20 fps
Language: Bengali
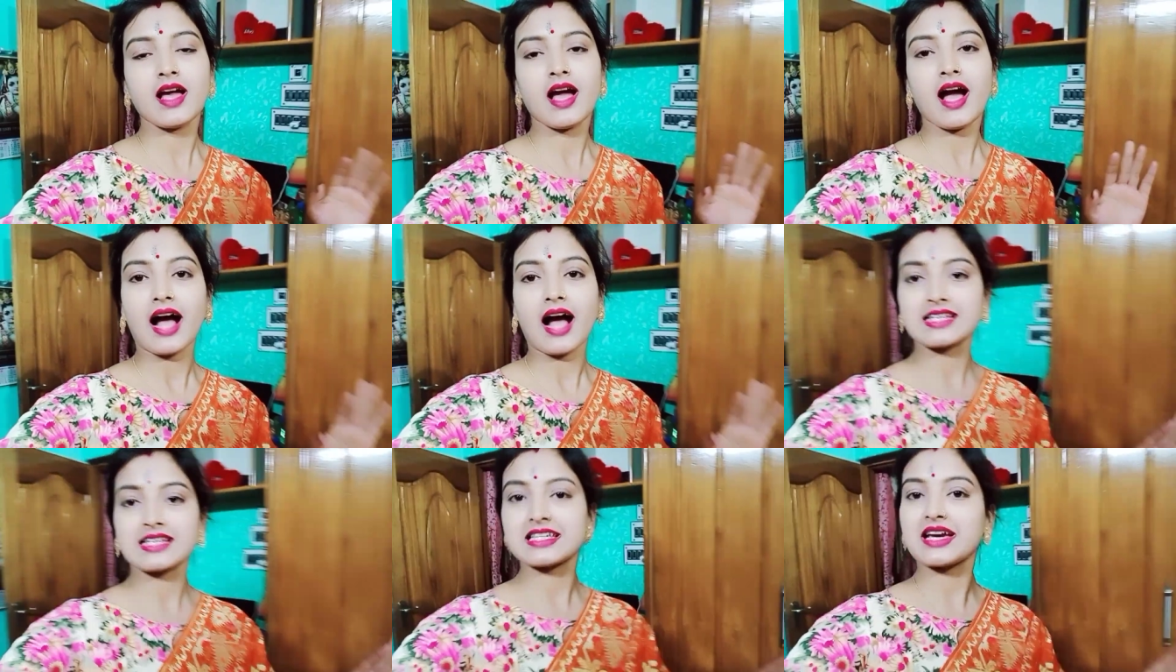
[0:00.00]

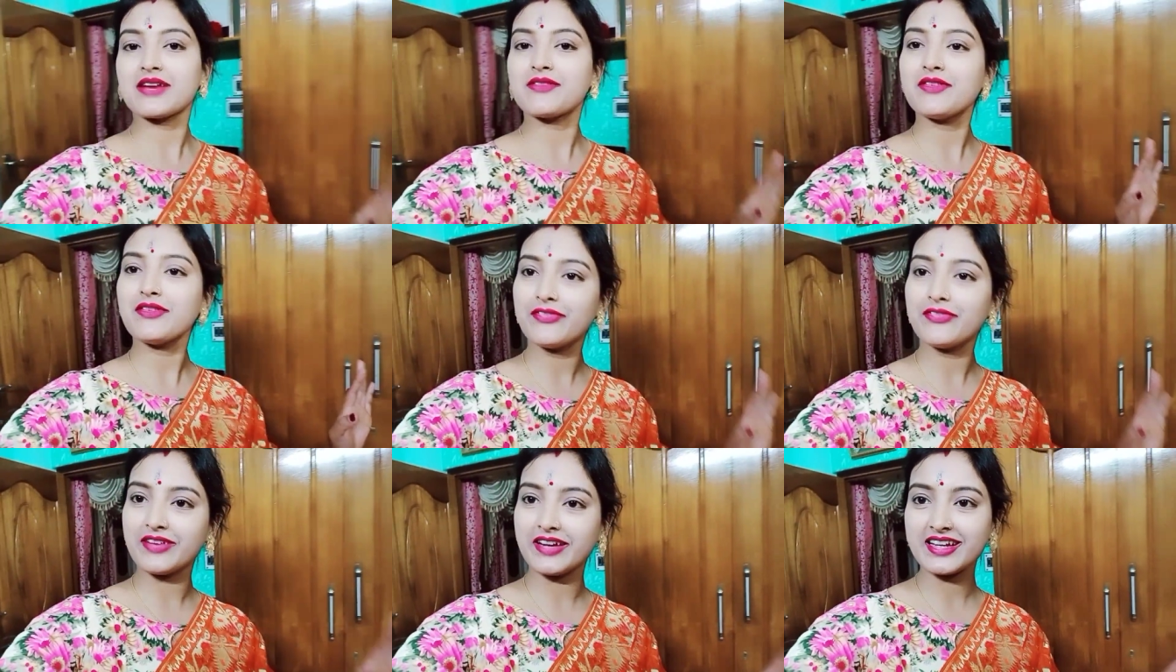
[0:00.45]
আজকে আমি
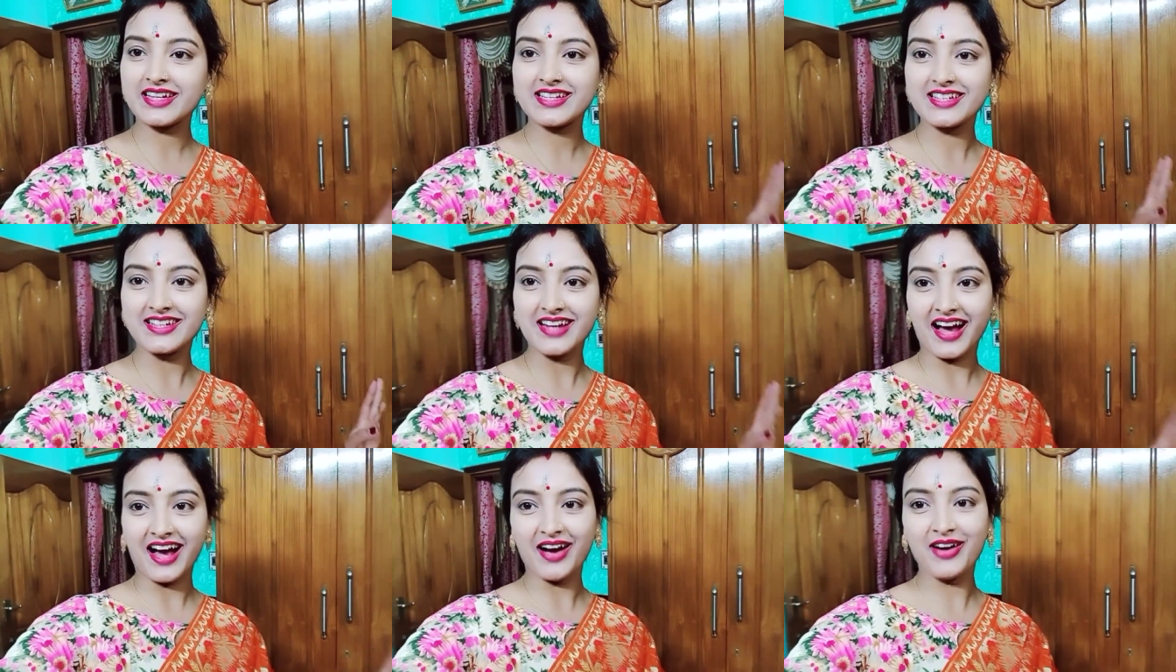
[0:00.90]
ফ্রেশ
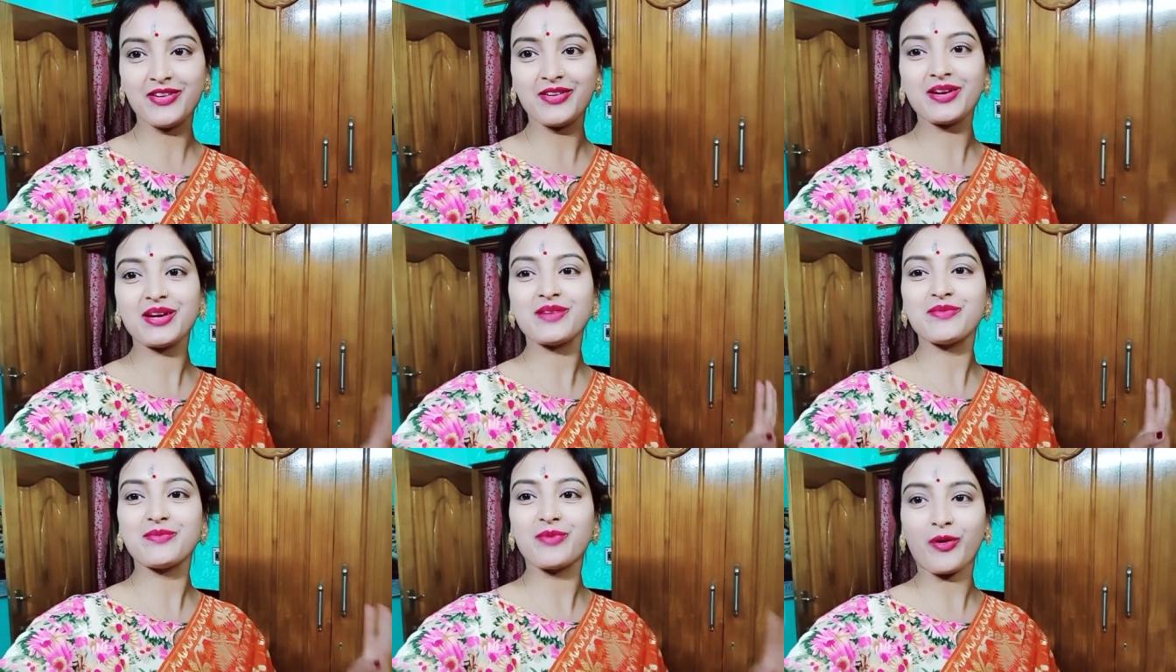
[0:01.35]
না
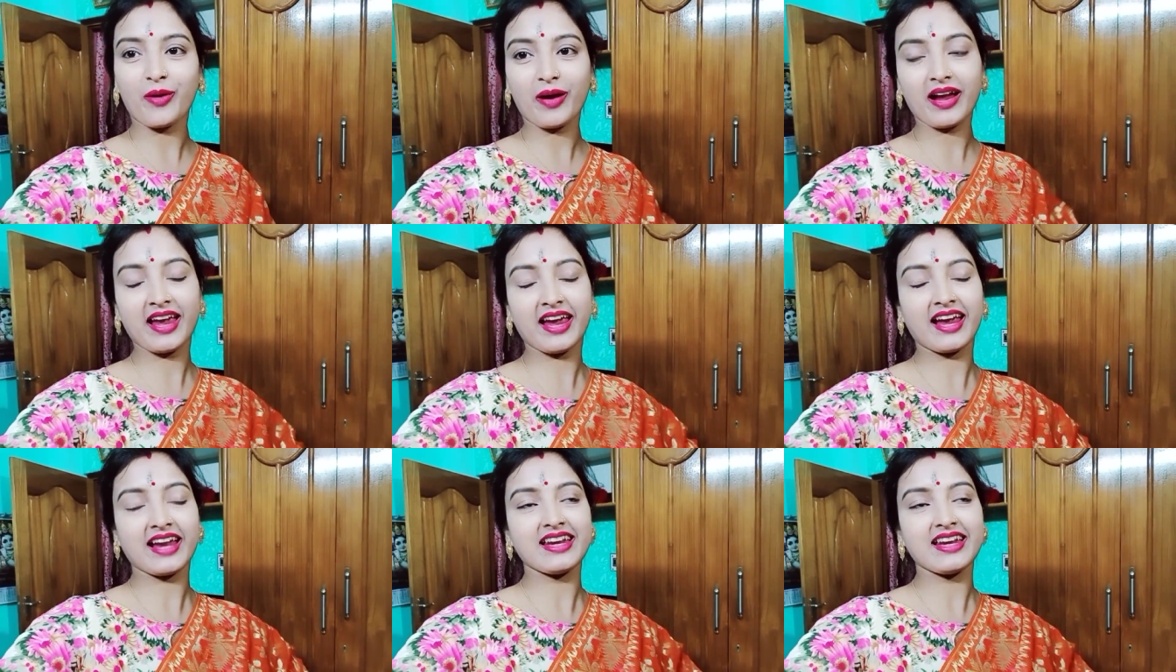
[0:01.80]
হয়েই ভোগ
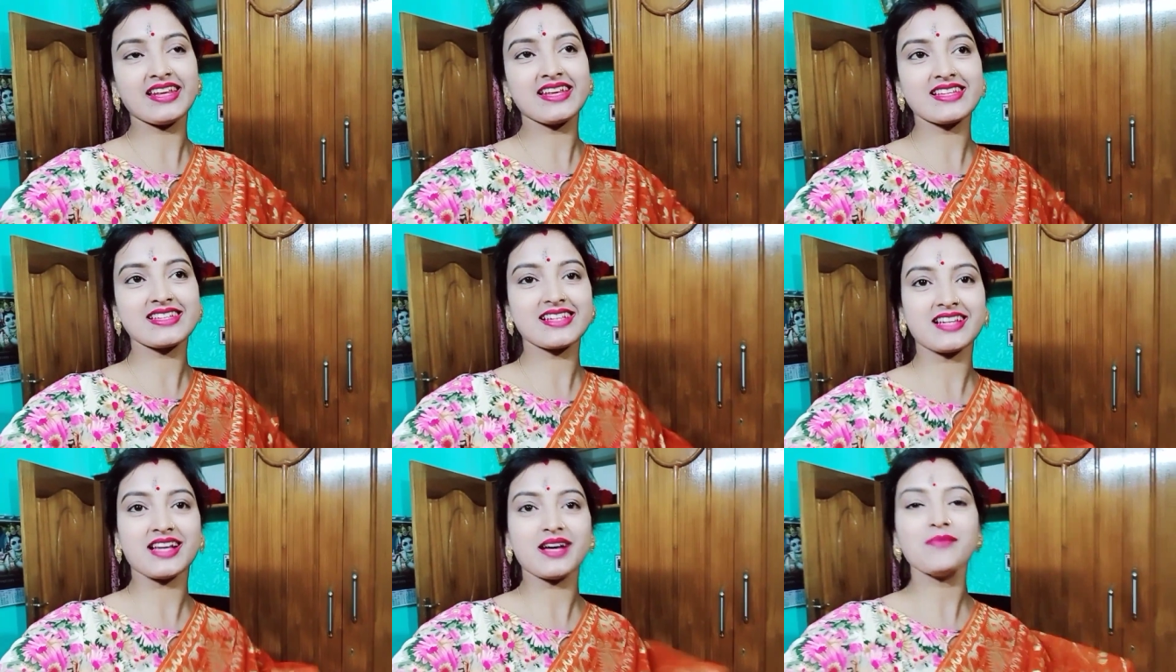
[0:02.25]
খেয়ে
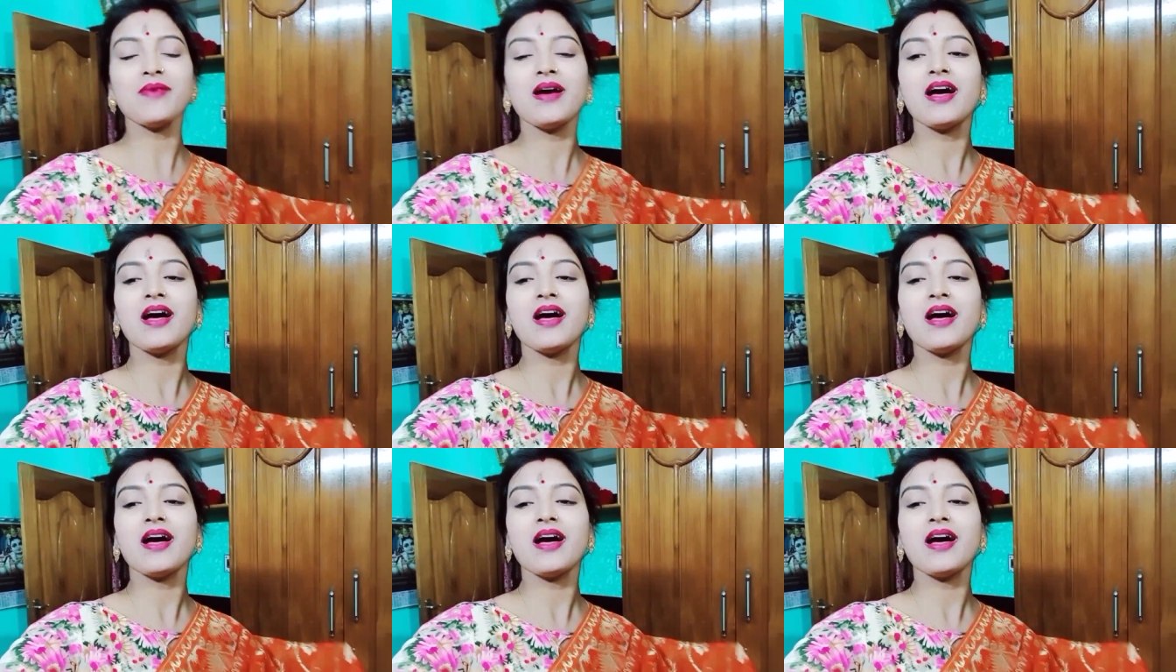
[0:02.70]
নিয়েছিলাম